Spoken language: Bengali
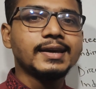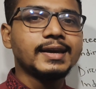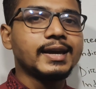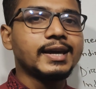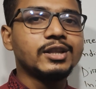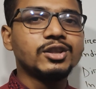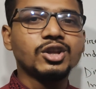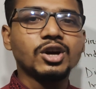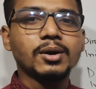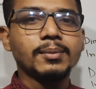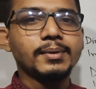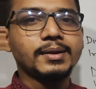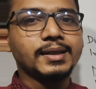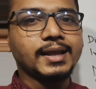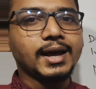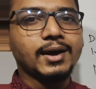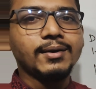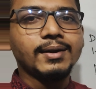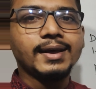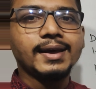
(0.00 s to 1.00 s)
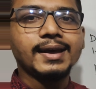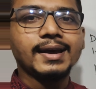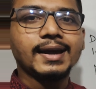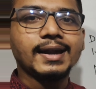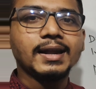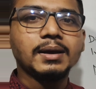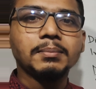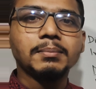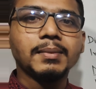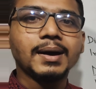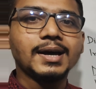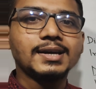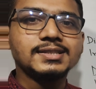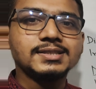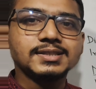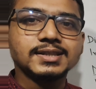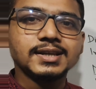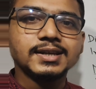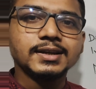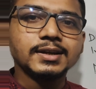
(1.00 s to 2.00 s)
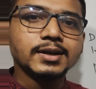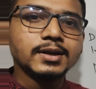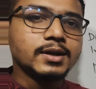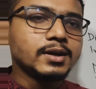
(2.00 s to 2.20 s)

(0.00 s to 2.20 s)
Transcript: খেতে হবে তাহলে এখানে মাস্টের